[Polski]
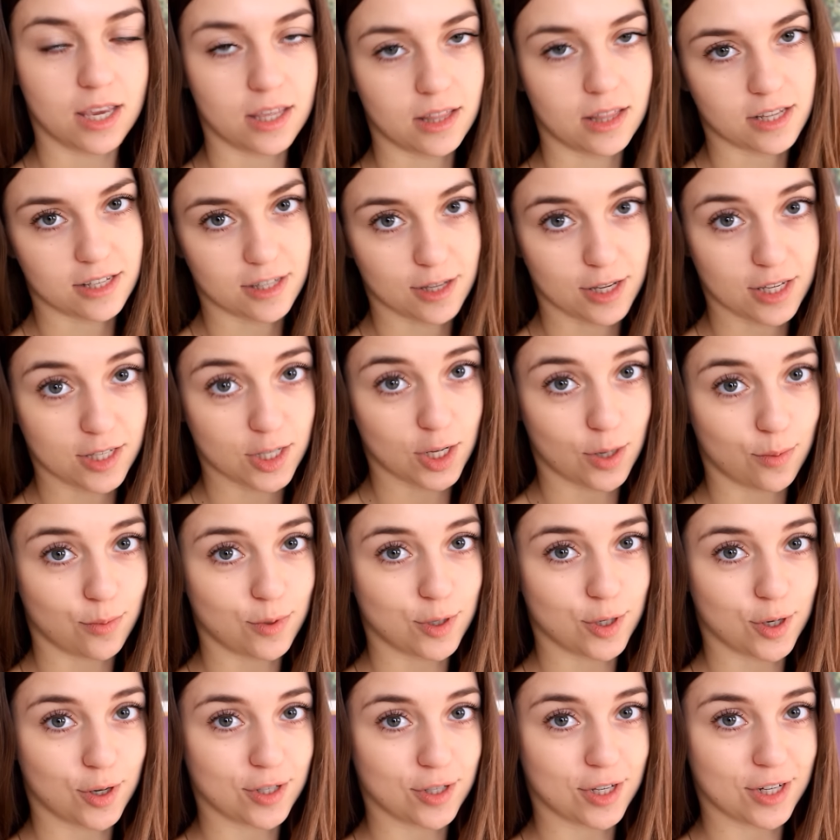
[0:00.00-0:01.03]
idę sobie
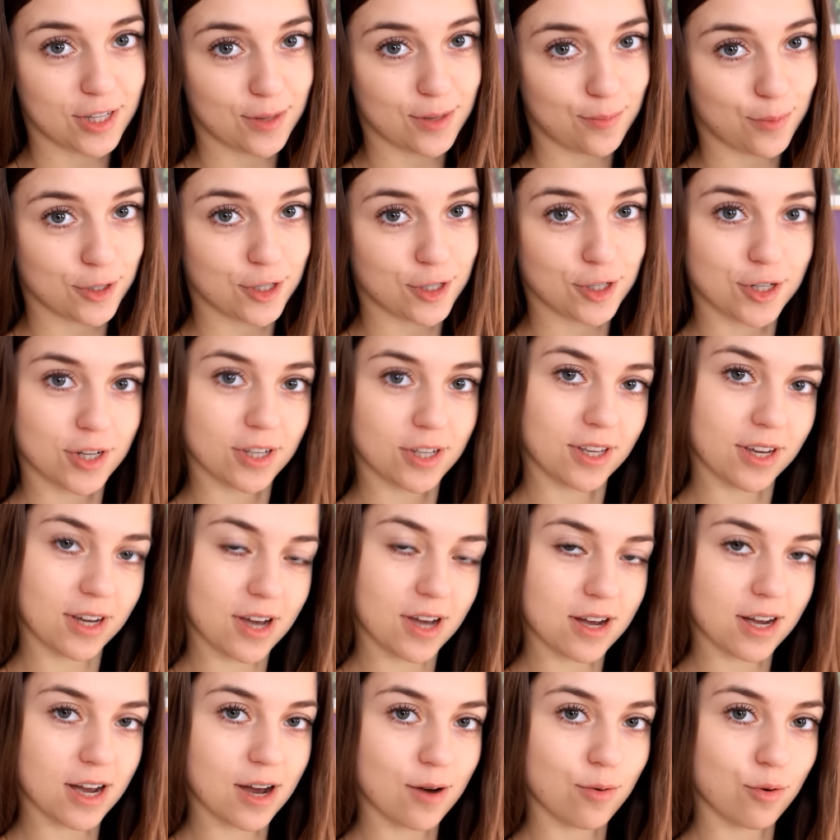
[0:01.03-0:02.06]
zrobić chociaż na pocieszenie
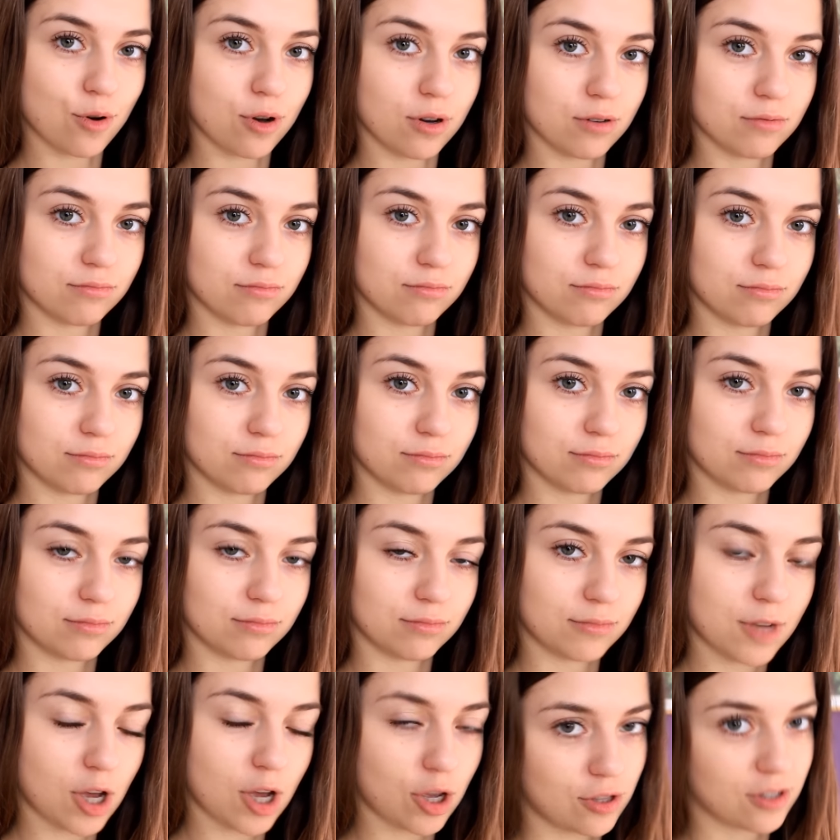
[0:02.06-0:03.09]
kakałko.
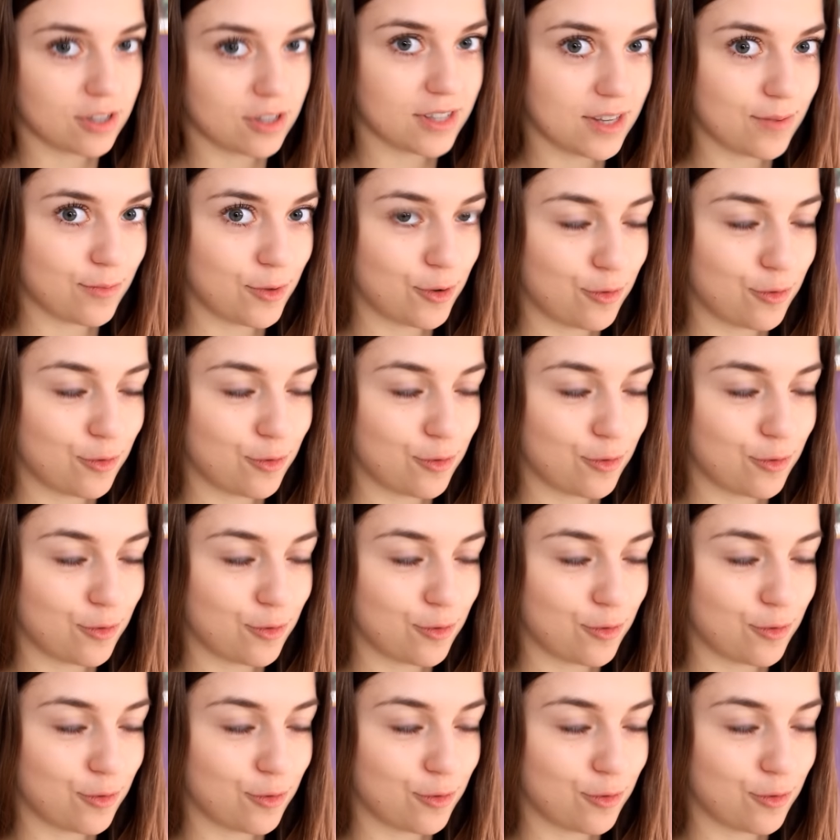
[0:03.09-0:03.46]
Chodźcie ze